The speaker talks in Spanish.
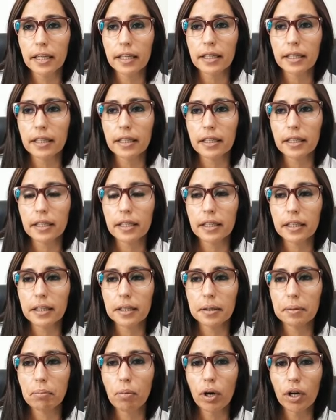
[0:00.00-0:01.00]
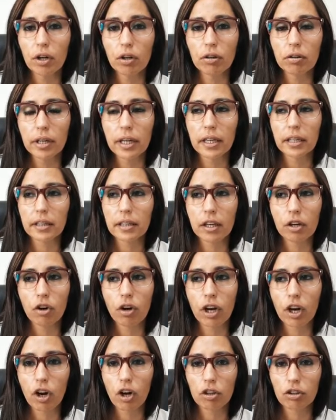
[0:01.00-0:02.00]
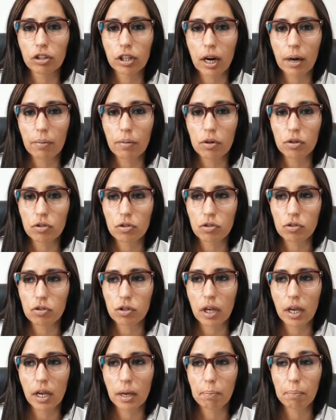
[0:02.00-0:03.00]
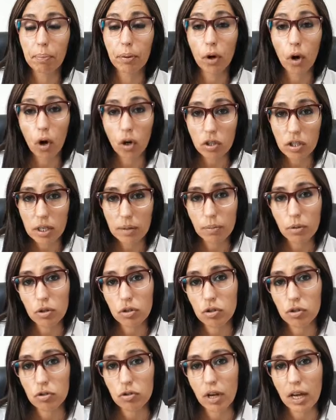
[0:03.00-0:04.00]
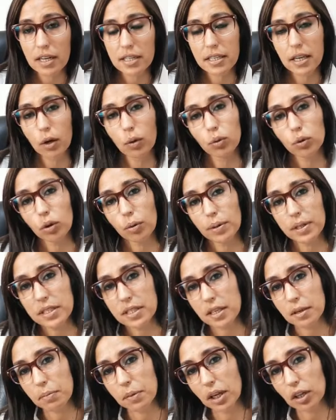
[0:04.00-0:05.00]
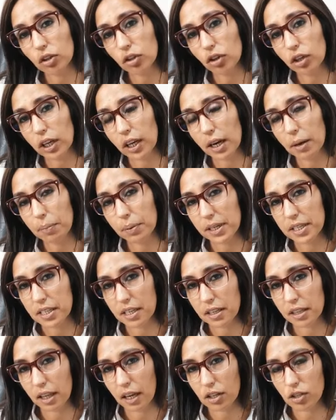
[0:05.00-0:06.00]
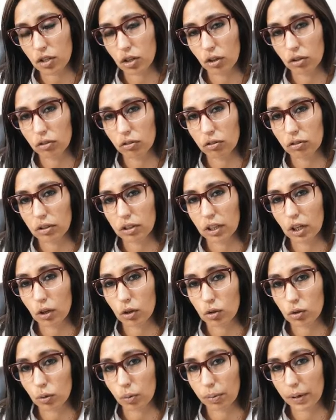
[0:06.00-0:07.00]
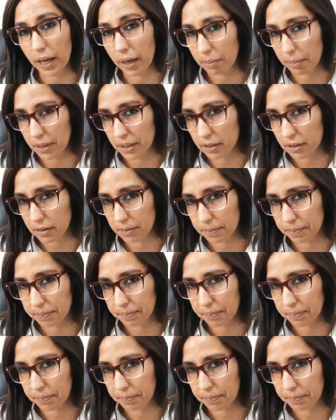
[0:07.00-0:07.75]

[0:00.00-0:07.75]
Y bueno, este, nos encontramos eh, próximos al segundo vencimiento, que es la presentación de los sublemas.